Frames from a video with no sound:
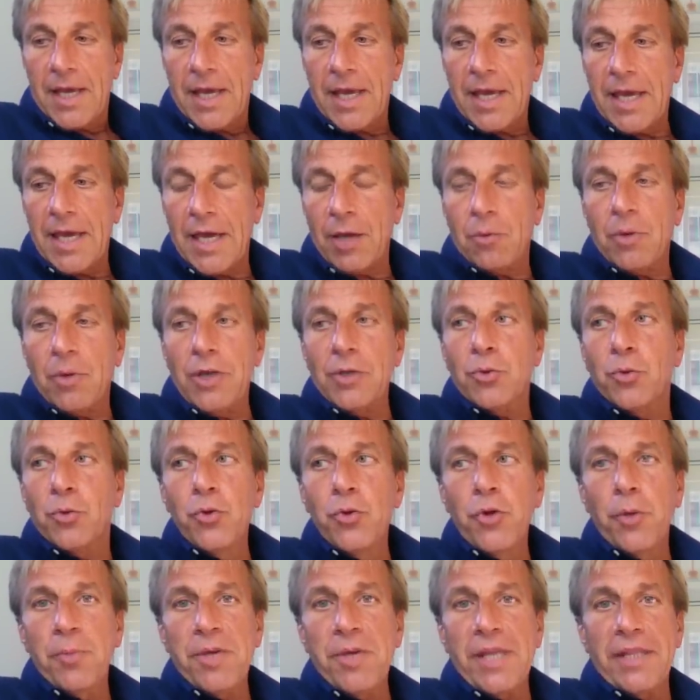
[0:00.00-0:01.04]
E
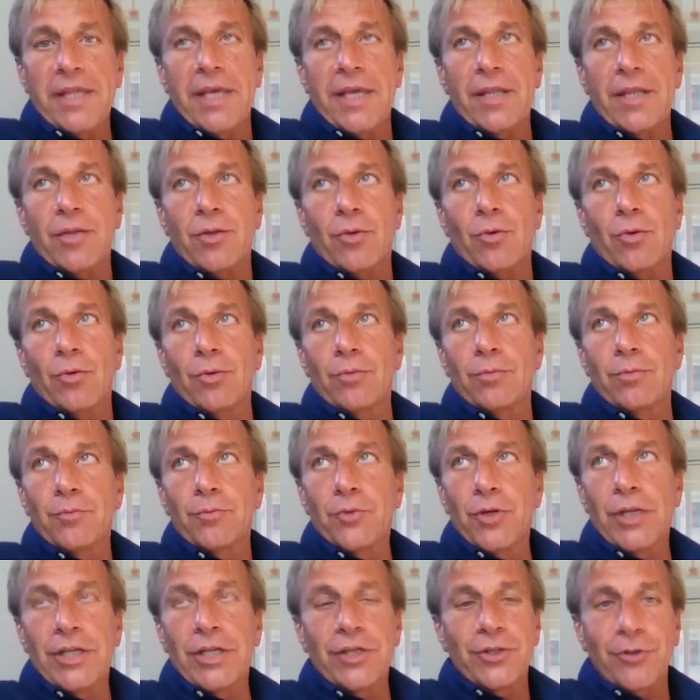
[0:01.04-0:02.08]
qualcuno mi ha detto, un
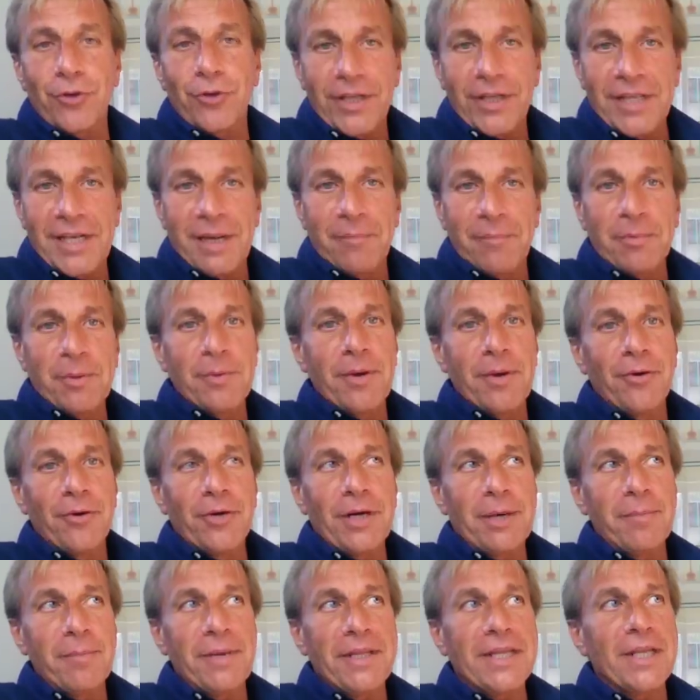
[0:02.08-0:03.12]
mio lettore della prima
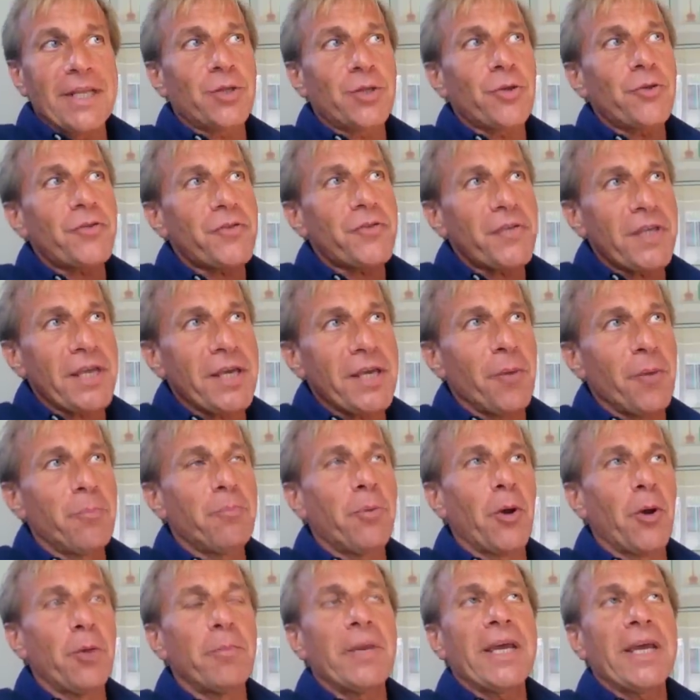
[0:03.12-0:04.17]
ora mi ha detto sì, è
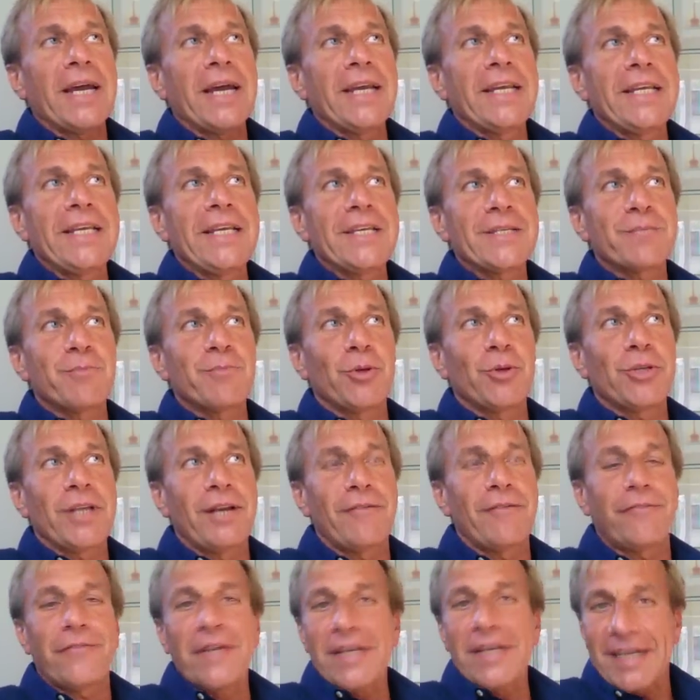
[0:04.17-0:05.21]
un po' il meccanismo
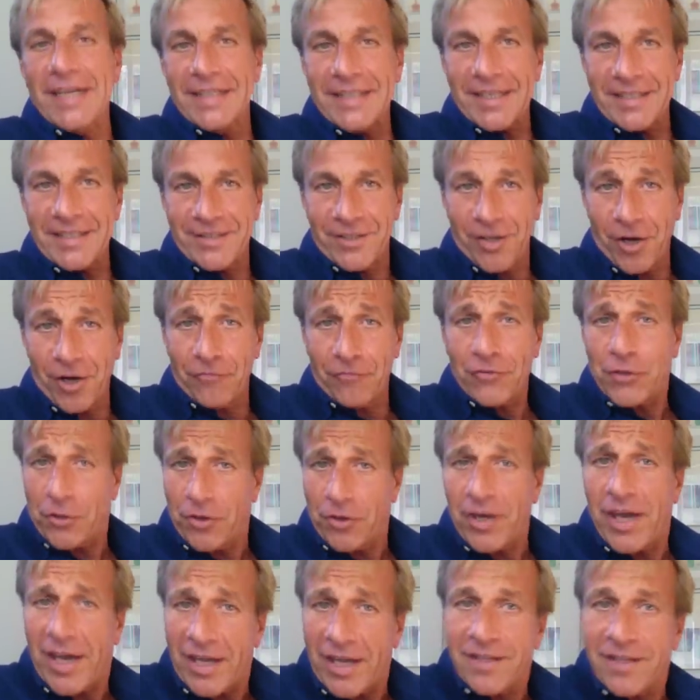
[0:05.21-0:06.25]
del film
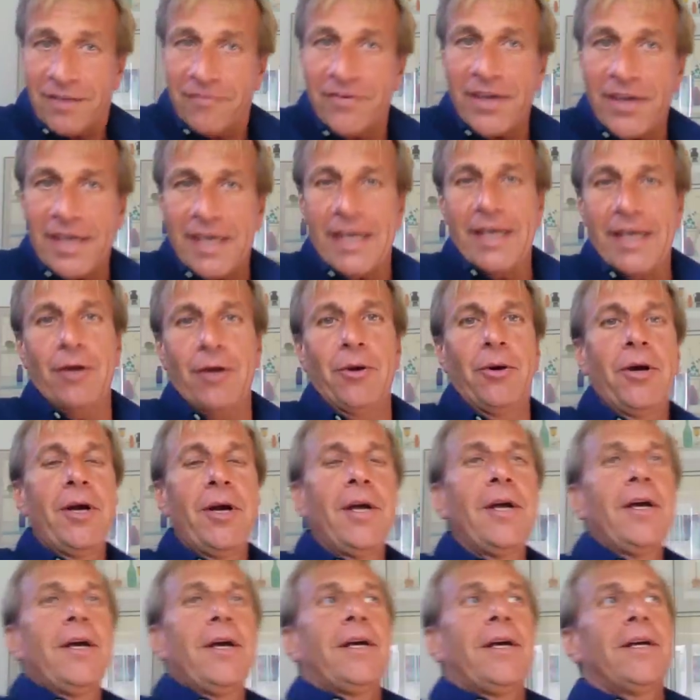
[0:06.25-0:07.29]
catastrofico eh, ed è
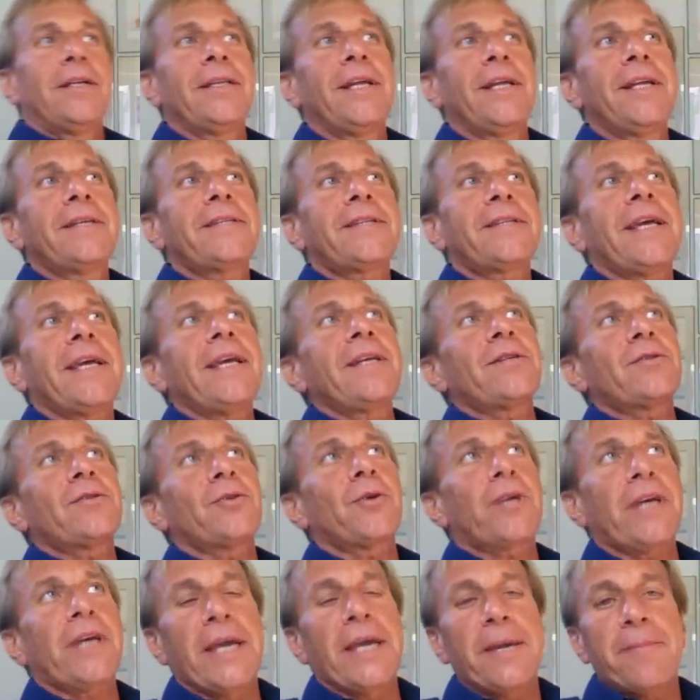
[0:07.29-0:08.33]
vero nel
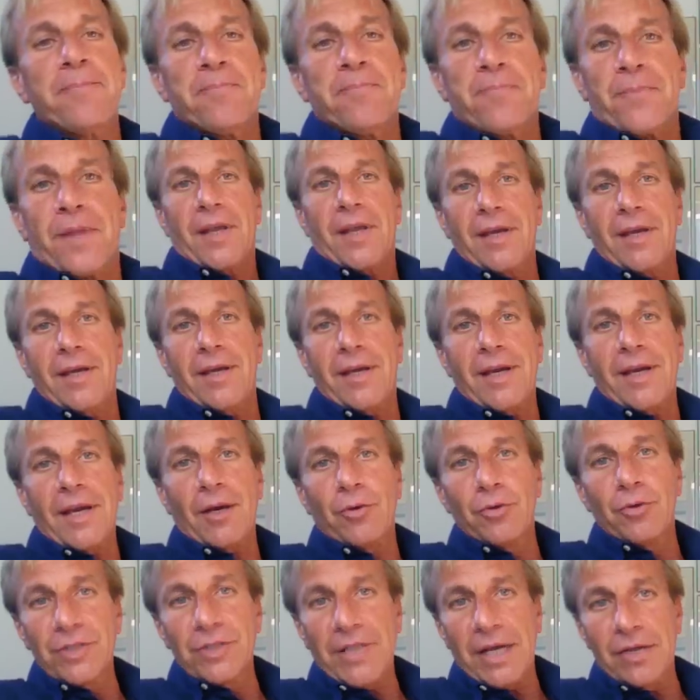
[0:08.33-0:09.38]
senso che eh,
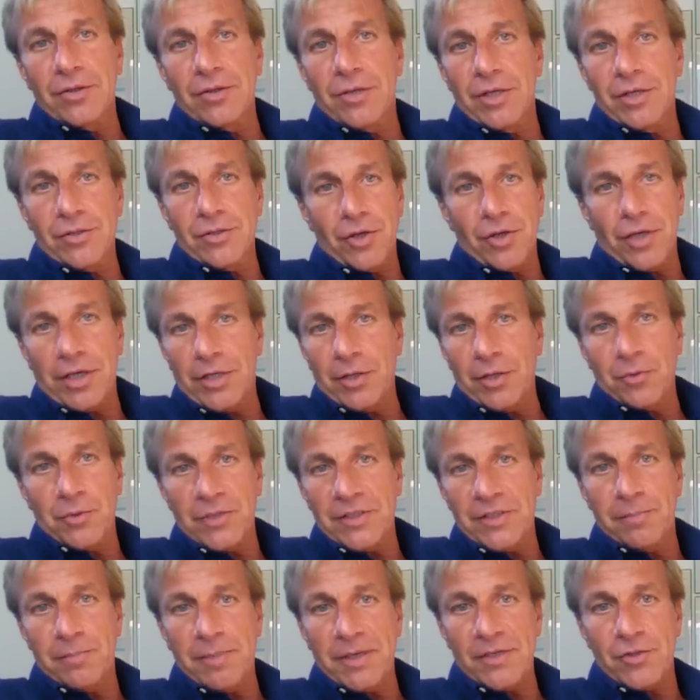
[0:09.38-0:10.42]
raccontando le storie di
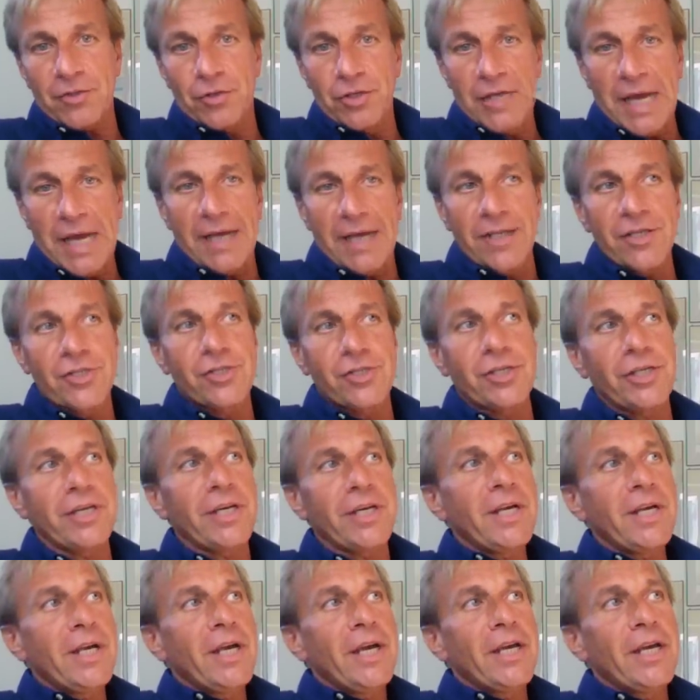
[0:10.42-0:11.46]
questi
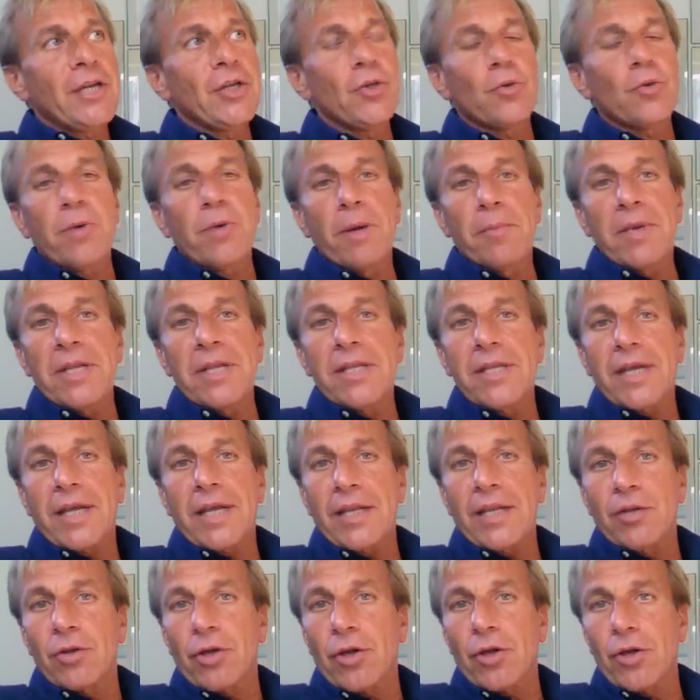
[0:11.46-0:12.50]
personaggi, indubbiamente
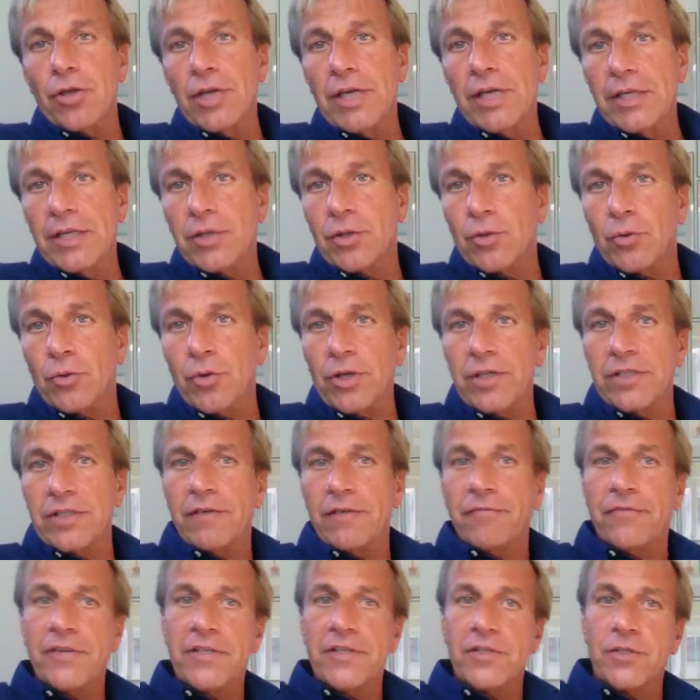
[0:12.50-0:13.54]
credo che ogni lettore
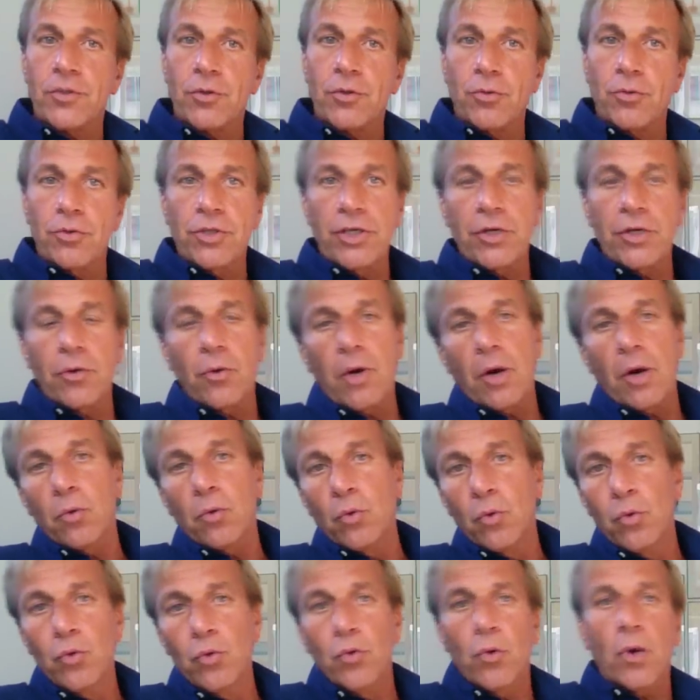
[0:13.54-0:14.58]
si affezioni o a
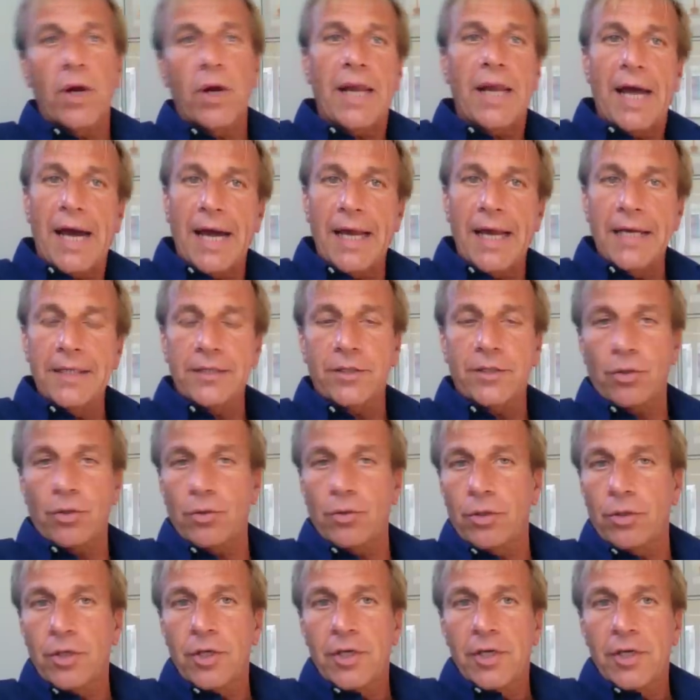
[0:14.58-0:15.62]
uno o
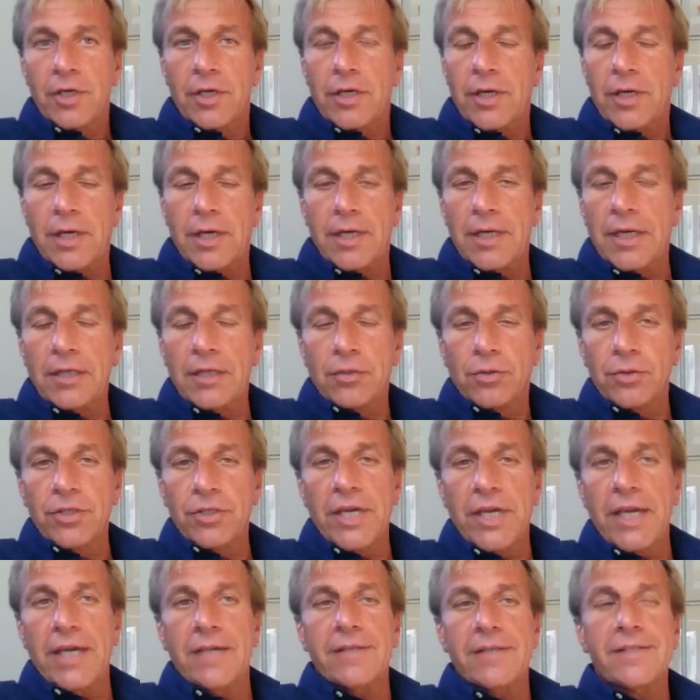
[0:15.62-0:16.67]
all'altro, all'altro
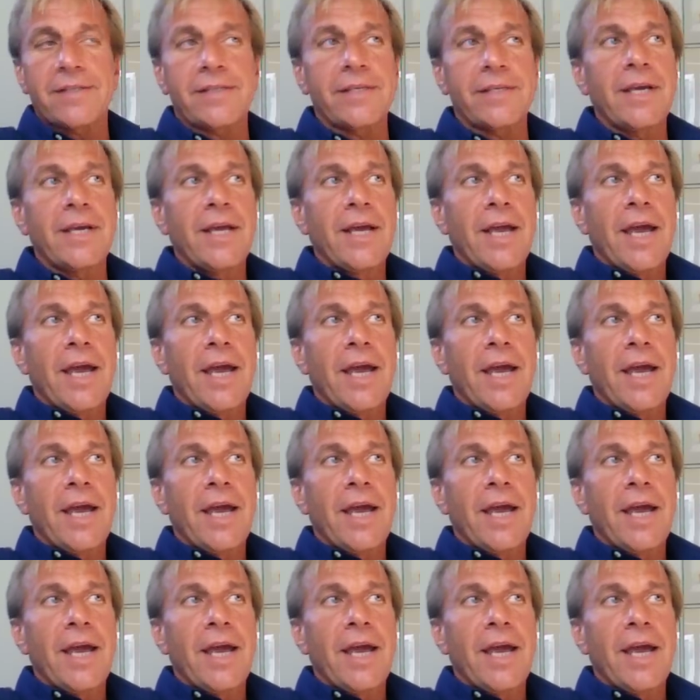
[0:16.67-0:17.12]
di essi